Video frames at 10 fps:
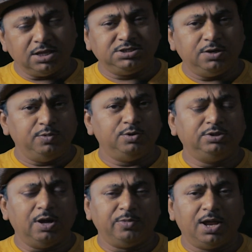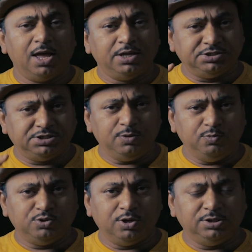আজকের ভিডিওতে আমরা সেই
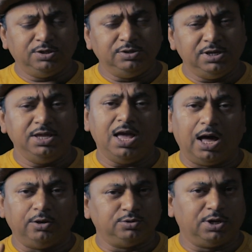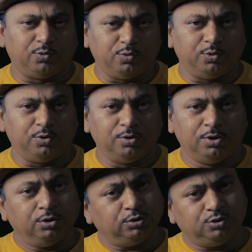বিষয়টি নিয়েই আলোচনা করব
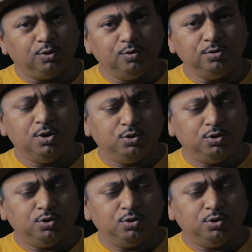তো চলুন